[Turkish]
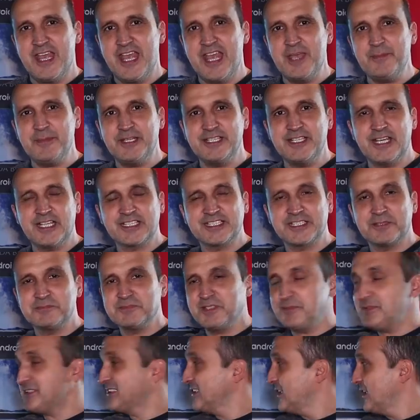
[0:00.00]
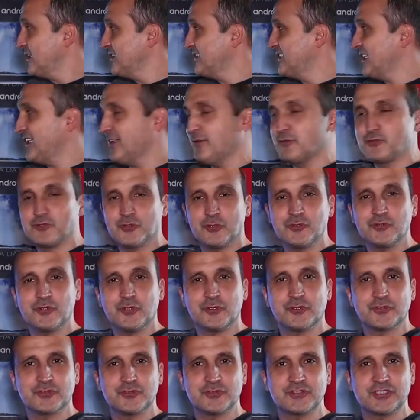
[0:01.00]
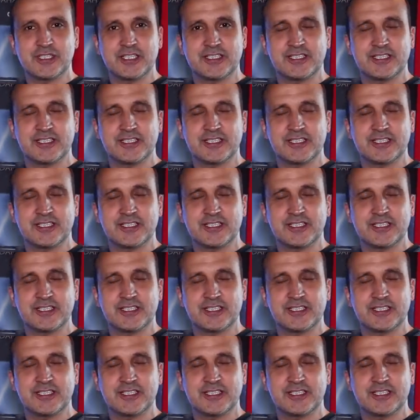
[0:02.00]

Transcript: Hemen arkamda bir tane televizyon görüyorsunuz